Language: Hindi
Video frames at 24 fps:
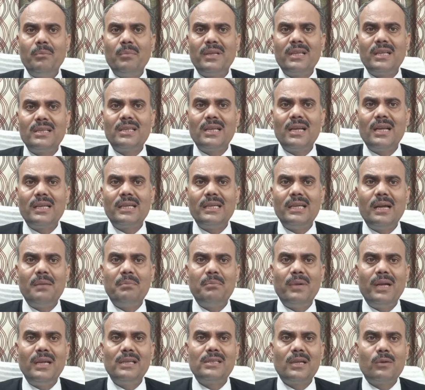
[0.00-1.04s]
पता चला कि
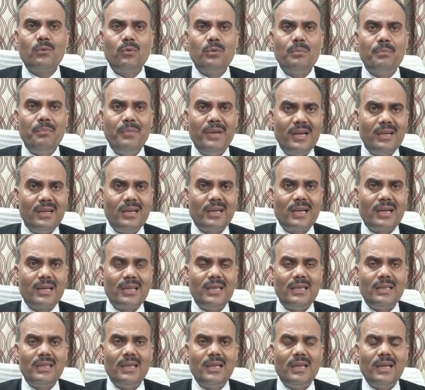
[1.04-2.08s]
आप ऐसा कोई व्यंग कर
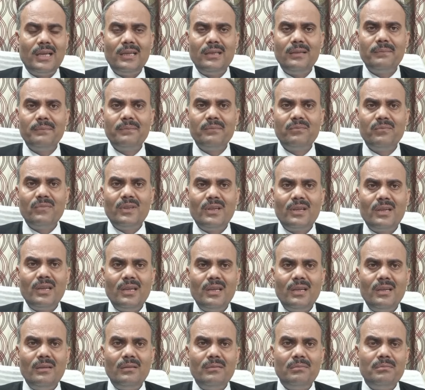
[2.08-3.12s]
देते हैं
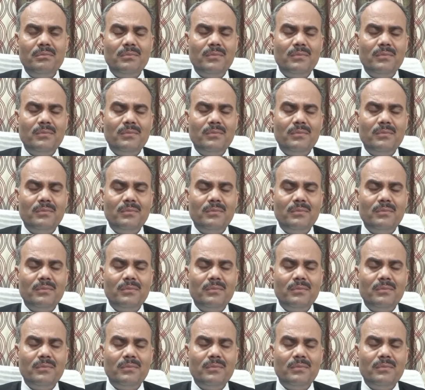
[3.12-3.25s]
कि